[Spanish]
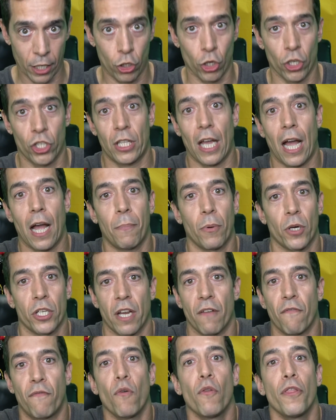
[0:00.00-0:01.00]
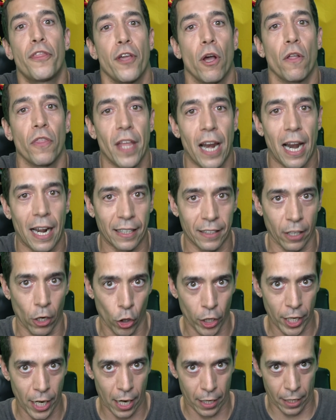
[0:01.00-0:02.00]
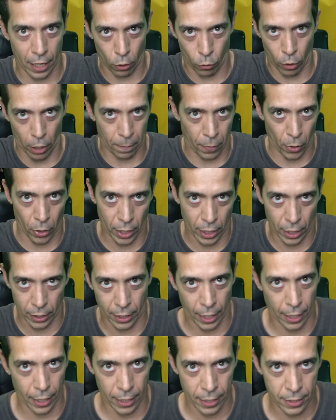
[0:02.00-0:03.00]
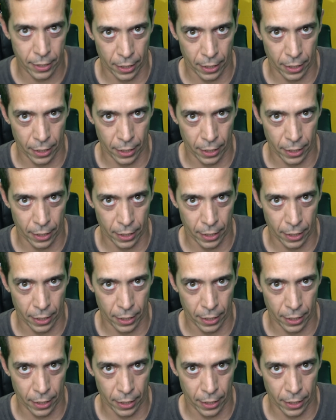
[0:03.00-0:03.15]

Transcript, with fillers: que eso está pues en función de la categoría en el cuerpo en el que